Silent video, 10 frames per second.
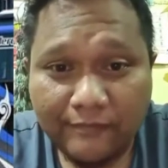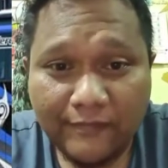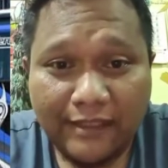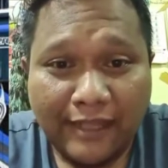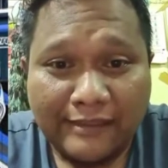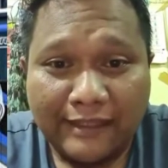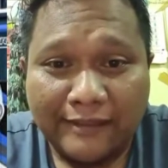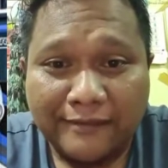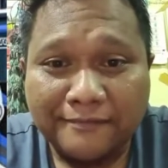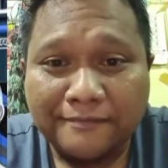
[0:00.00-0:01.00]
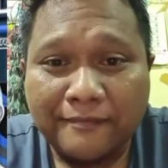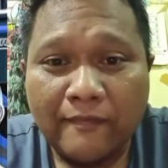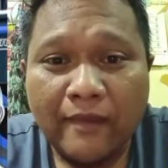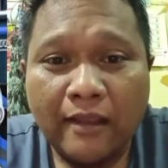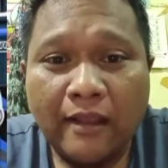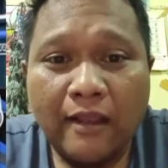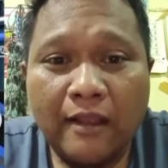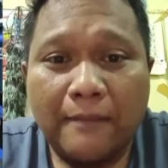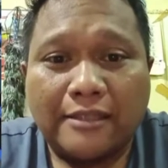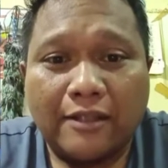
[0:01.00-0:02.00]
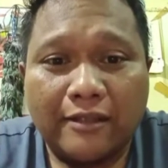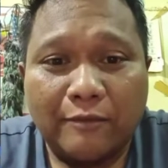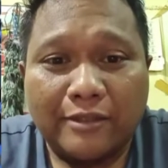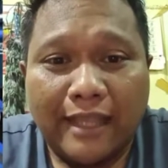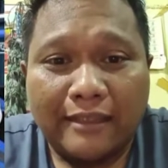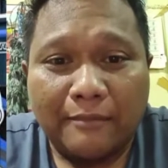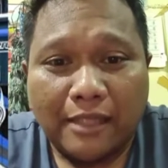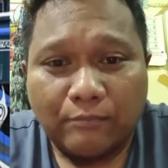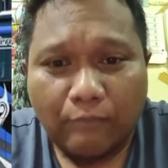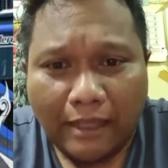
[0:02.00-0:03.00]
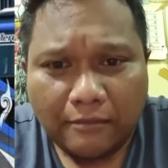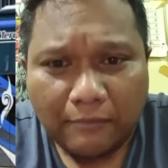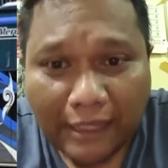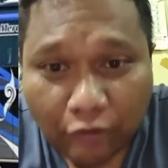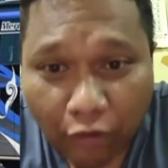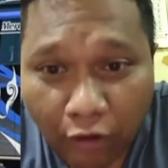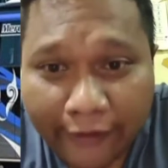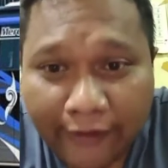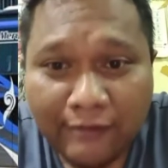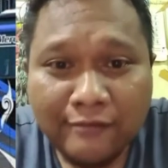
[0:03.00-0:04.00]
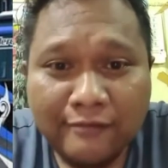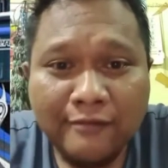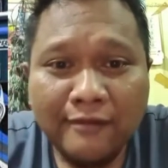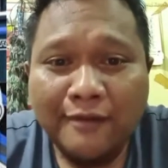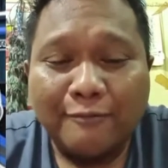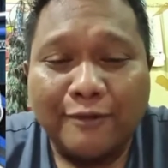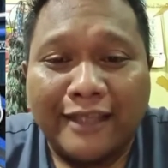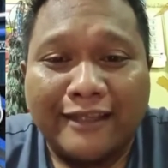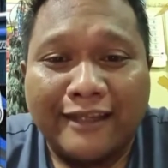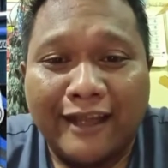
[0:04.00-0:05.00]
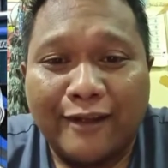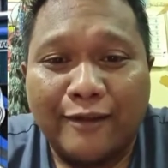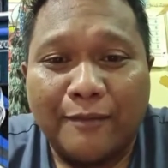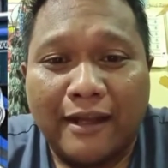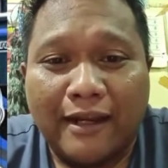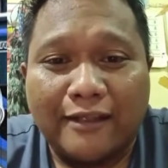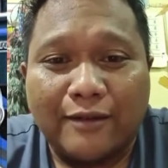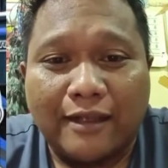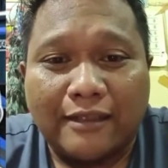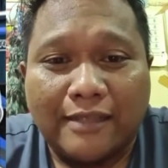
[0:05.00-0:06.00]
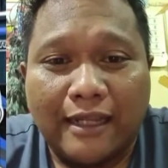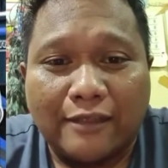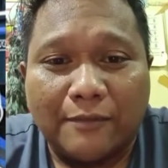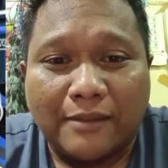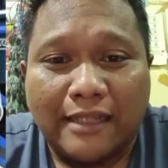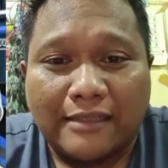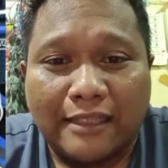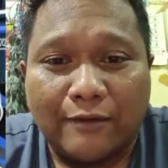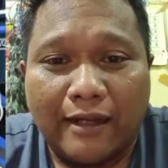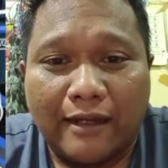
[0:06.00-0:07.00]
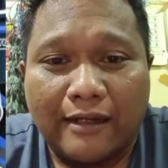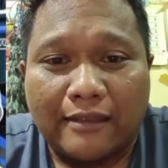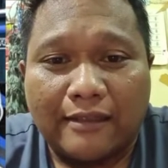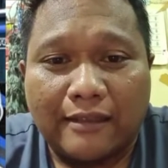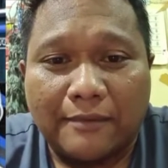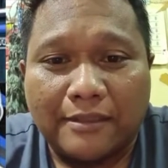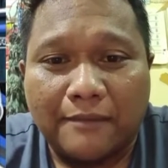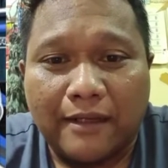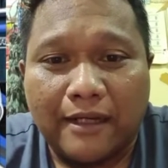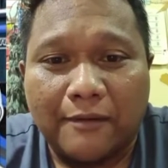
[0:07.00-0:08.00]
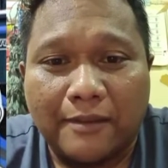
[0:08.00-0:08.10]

jelas ya Mas Roy mau tanya Mas Mas Mas Roy mau tanya kalau lebaran itu katanya jalan cuma dari satu arah. Nah, tiketnya pas lebaran apa